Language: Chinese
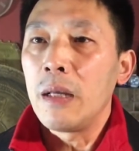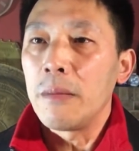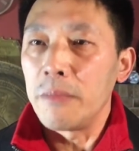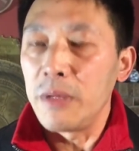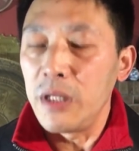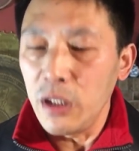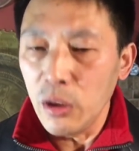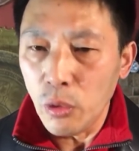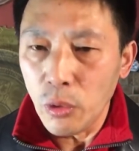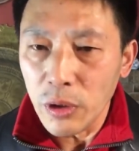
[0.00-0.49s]

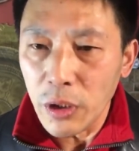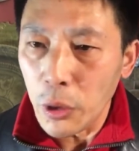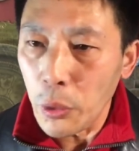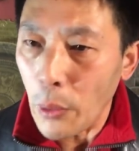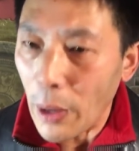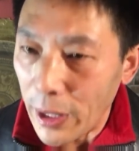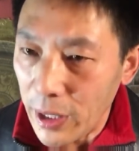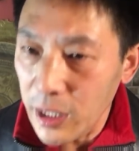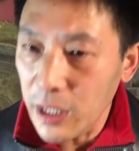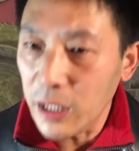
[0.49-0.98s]
迷糊的
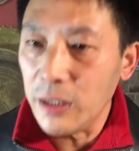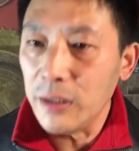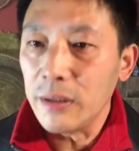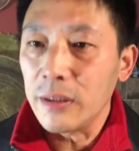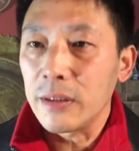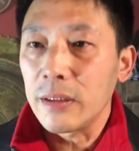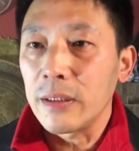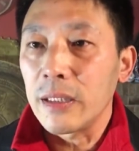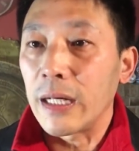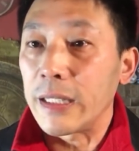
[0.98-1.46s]
原
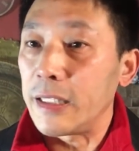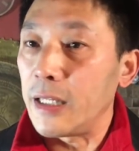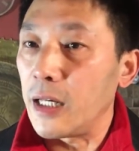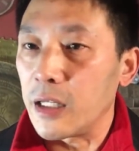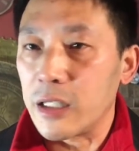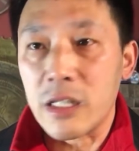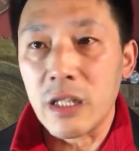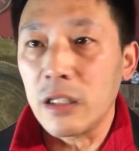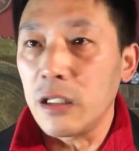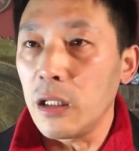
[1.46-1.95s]
因啊，
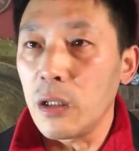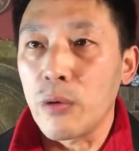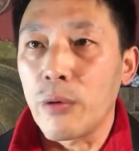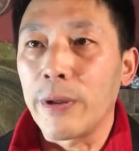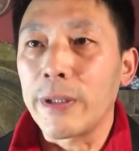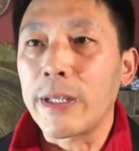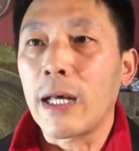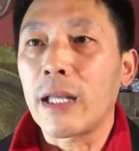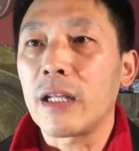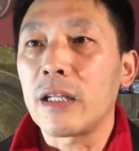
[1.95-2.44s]
也是和
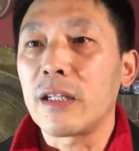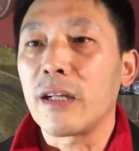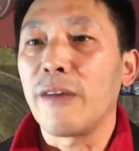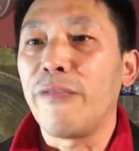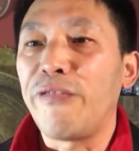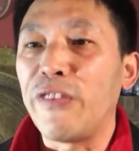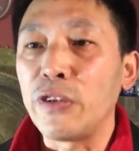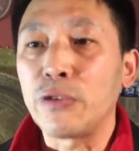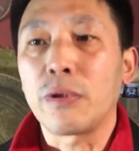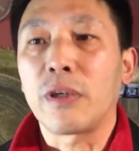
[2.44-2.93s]
国家的这个
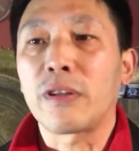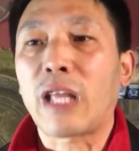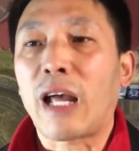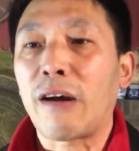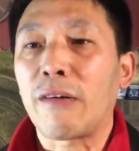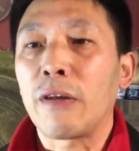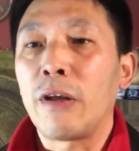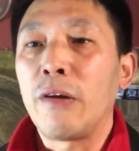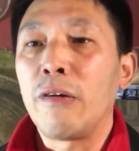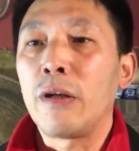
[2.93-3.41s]
封锁
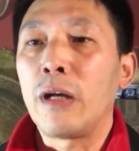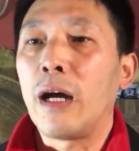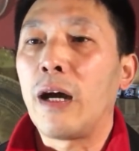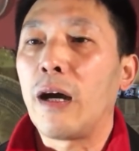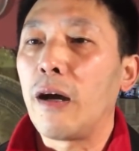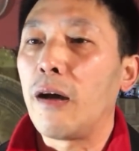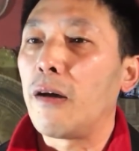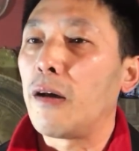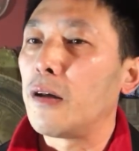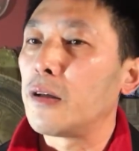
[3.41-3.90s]
大
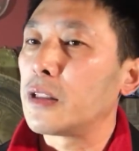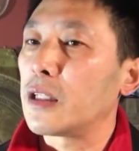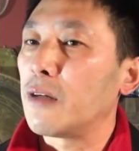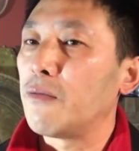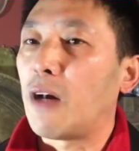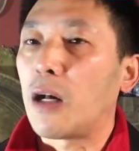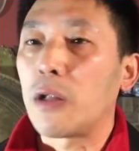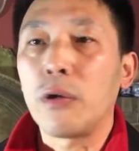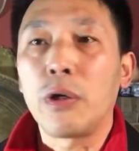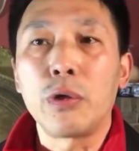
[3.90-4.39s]
啊，这个
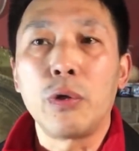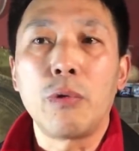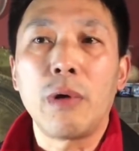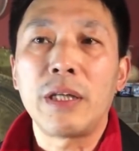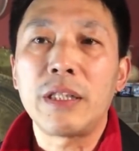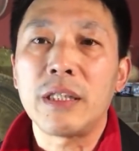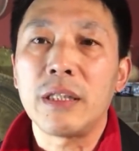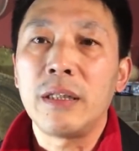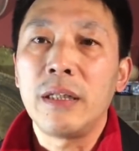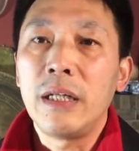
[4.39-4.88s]
网络有
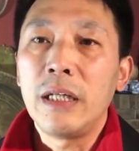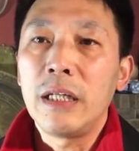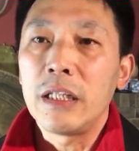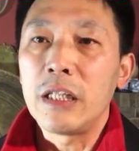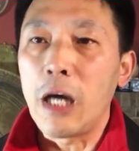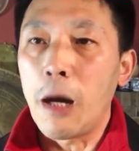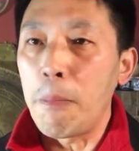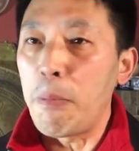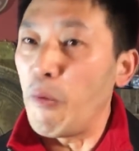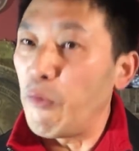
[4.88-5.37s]
关系。
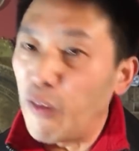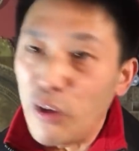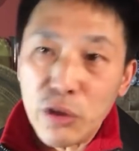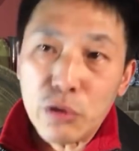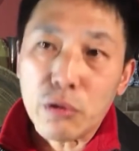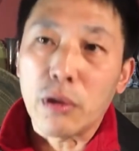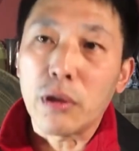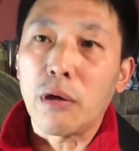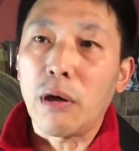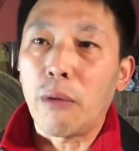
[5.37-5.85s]
你要不封
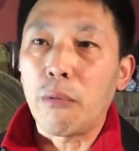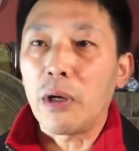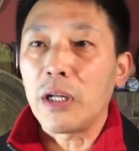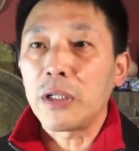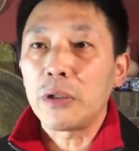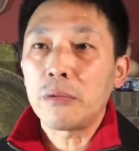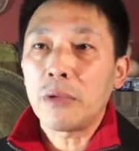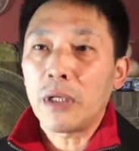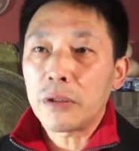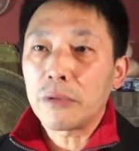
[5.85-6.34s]
锁的话，我
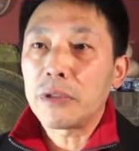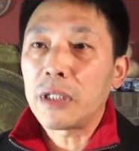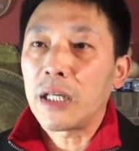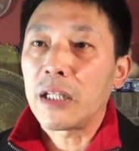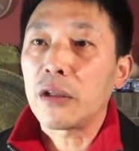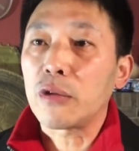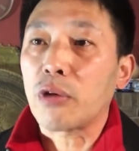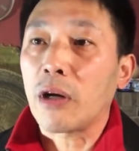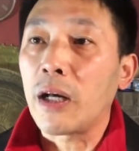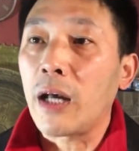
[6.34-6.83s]
李文东也
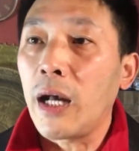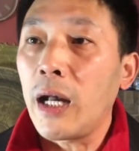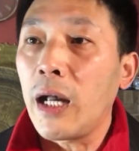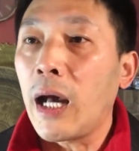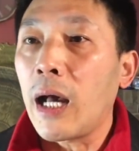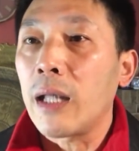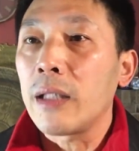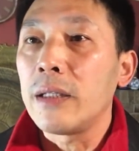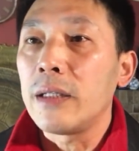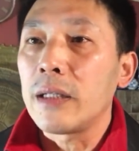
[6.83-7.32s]
能传开
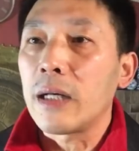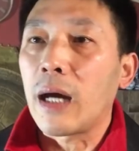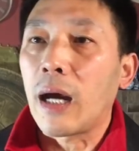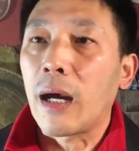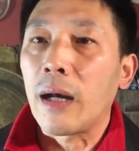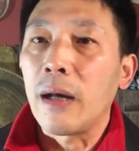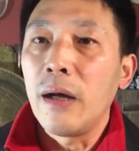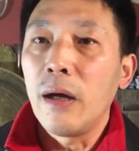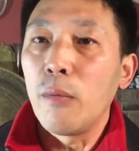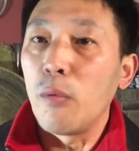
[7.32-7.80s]
啊！
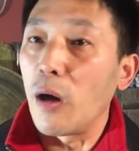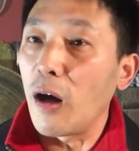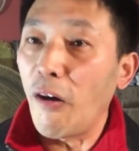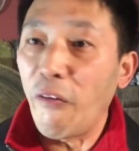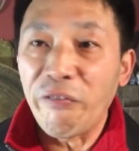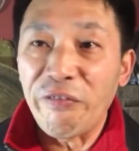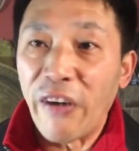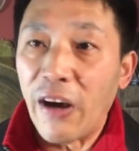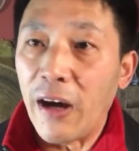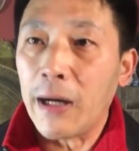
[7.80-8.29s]
哎，我要
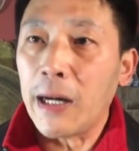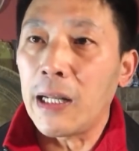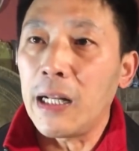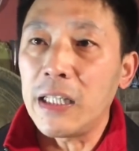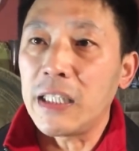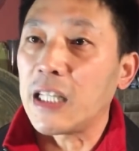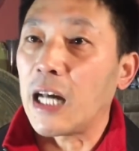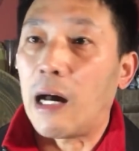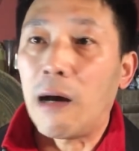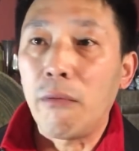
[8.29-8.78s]
放开
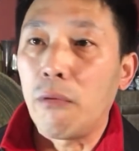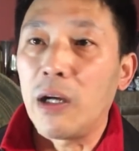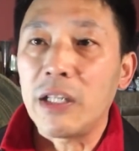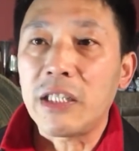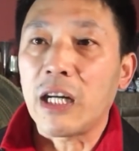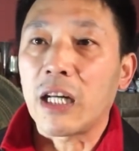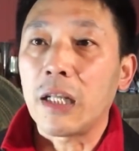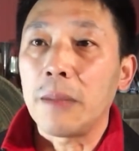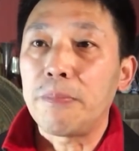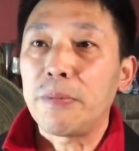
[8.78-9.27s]
了讲，我
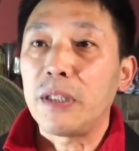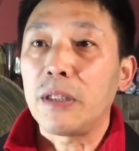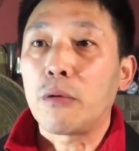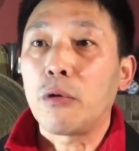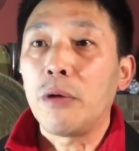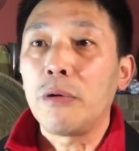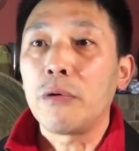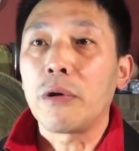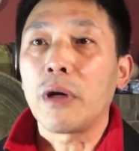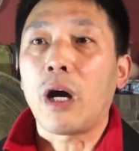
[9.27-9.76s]
讲的比
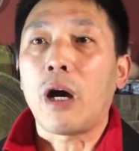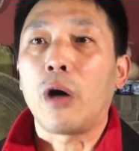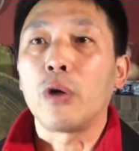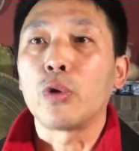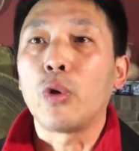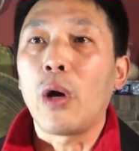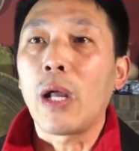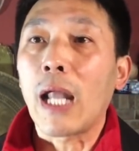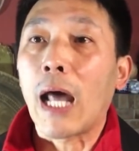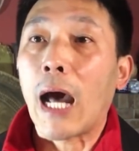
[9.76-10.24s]
郭文贵好
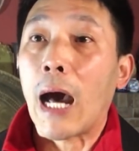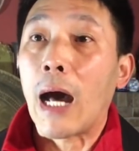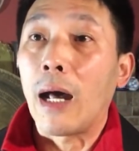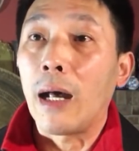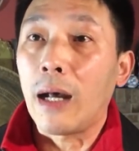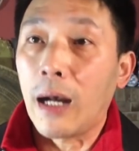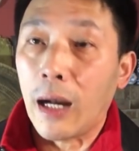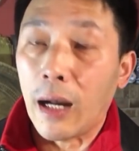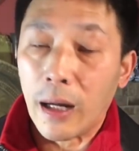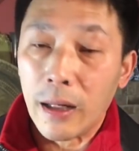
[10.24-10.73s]
多了。
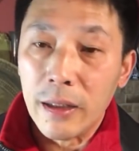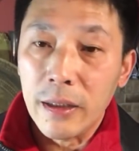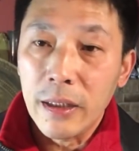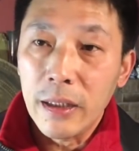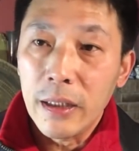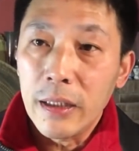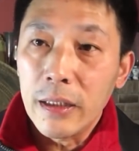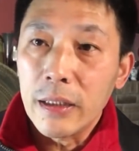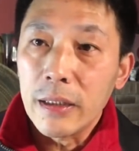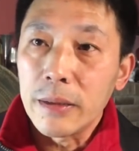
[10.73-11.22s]
哎，
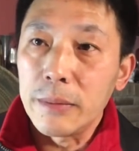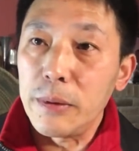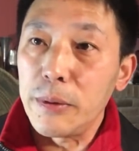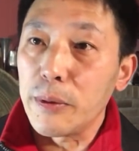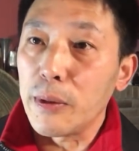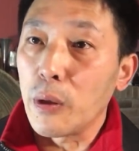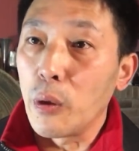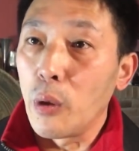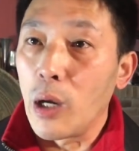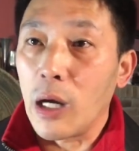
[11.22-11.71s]
你比
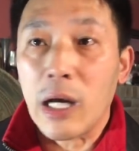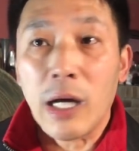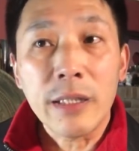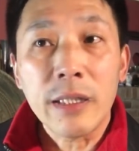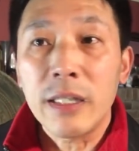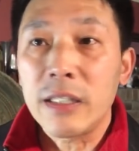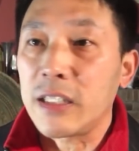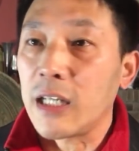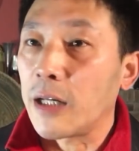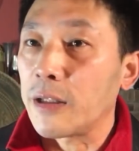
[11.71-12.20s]
如说我
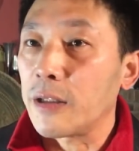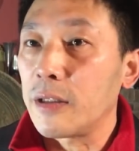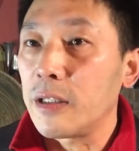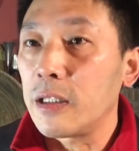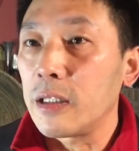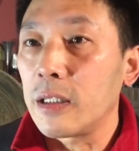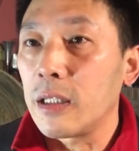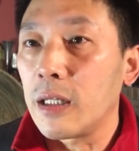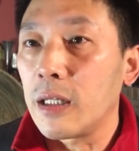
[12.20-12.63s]
刚才讲的那